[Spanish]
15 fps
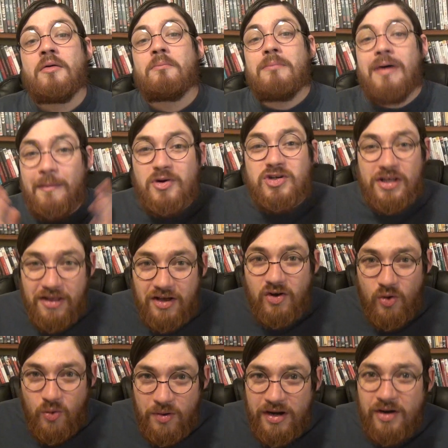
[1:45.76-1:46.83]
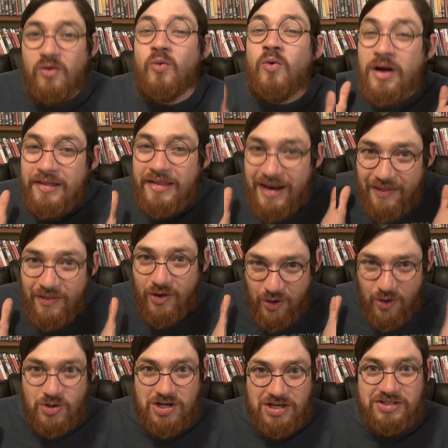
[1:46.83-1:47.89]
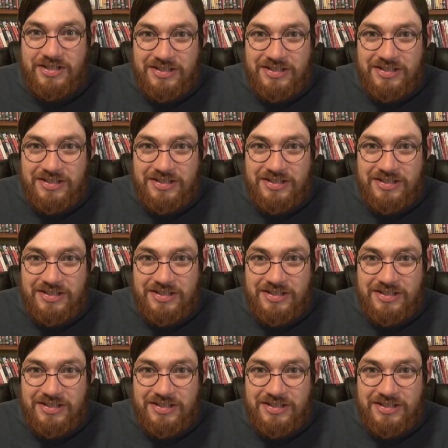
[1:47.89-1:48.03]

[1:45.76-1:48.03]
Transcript: Vamos a descubrir cuál de las dos cosas